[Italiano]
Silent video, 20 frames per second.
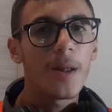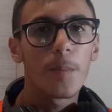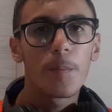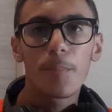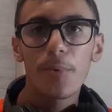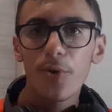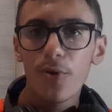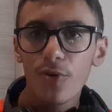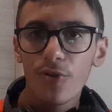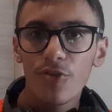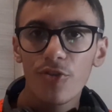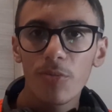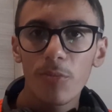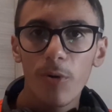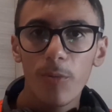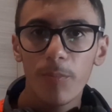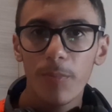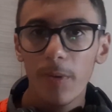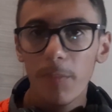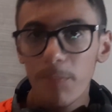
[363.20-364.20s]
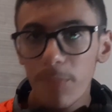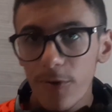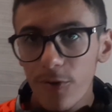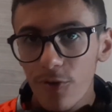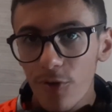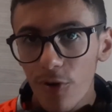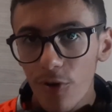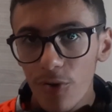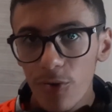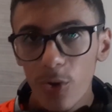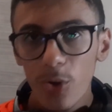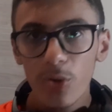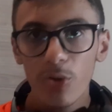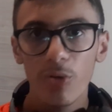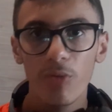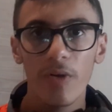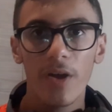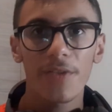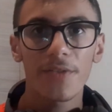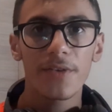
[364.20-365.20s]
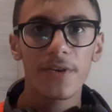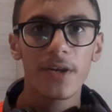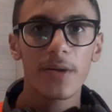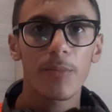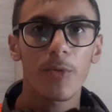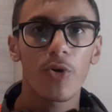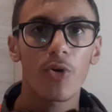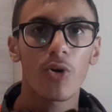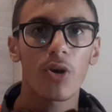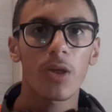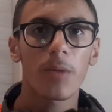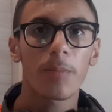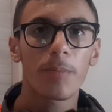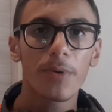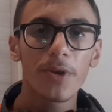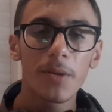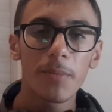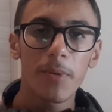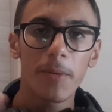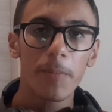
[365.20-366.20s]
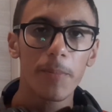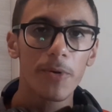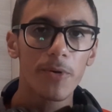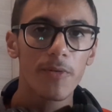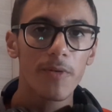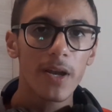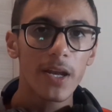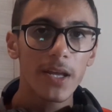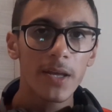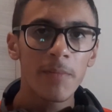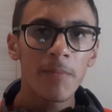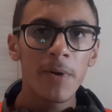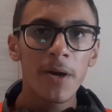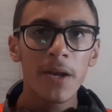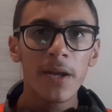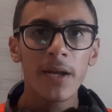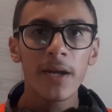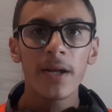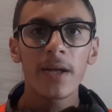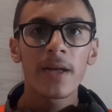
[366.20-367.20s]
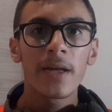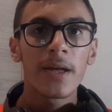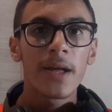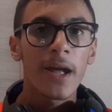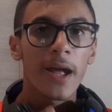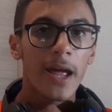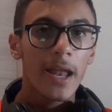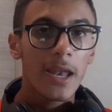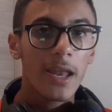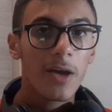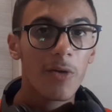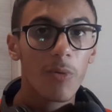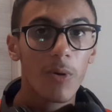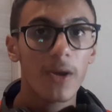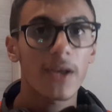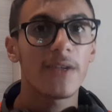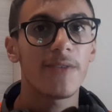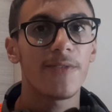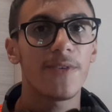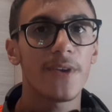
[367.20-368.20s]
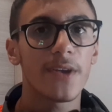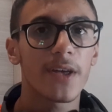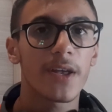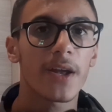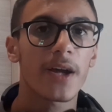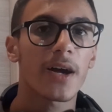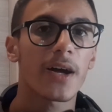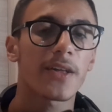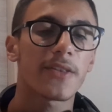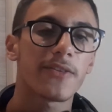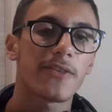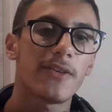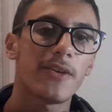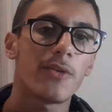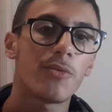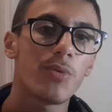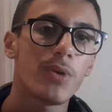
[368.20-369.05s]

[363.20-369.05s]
nel prossimo episodio dove andremo con le prime prove libere e le qualifiche, ragazzi.